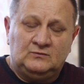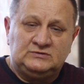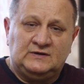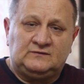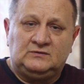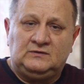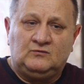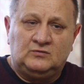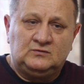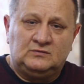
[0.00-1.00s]
Участвуйте в
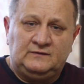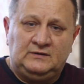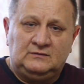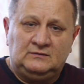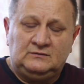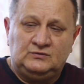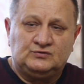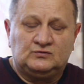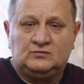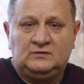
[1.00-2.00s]
конкурсе.
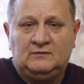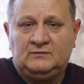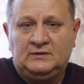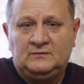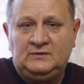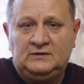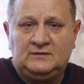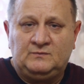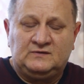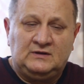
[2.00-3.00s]
Ничего трудного в этом нет.
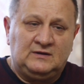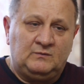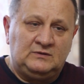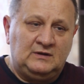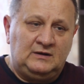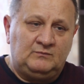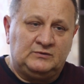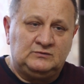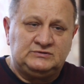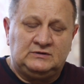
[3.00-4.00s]
Написать комментарий,
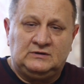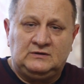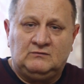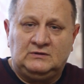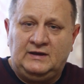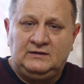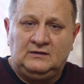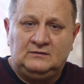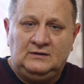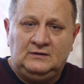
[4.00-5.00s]
получить на него
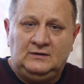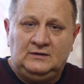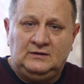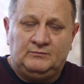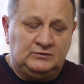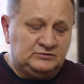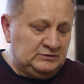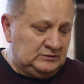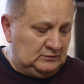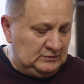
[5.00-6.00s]
лайки и
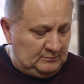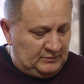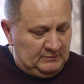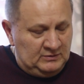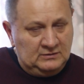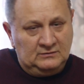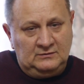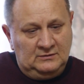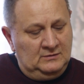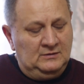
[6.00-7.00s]
получить на память
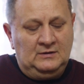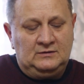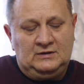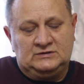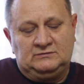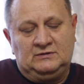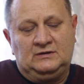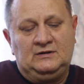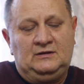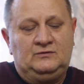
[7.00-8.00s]
нашего
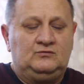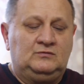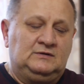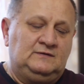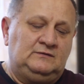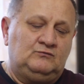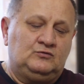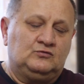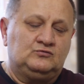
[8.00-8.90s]
канала такую красивую